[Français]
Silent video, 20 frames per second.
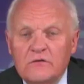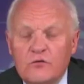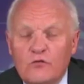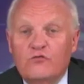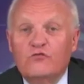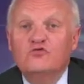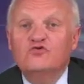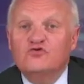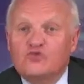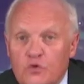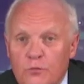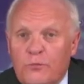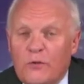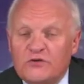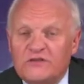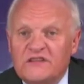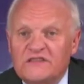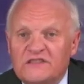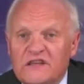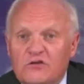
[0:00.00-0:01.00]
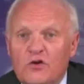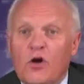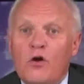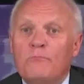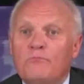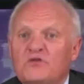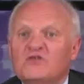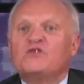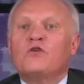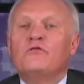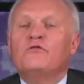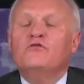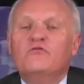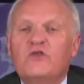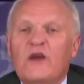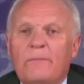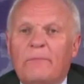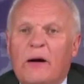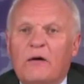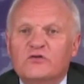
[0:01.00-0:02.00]
vous supportez cette Europe puisque vous ne
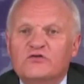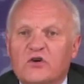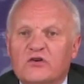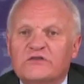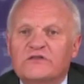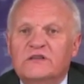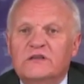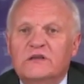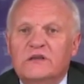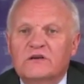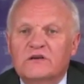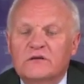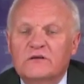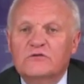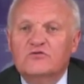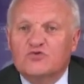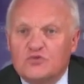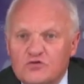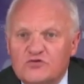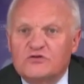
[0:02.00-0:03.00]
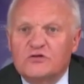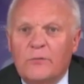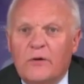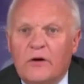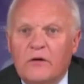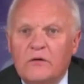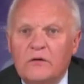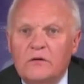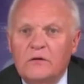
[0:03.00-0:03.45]
voulez pas en sortir, justement.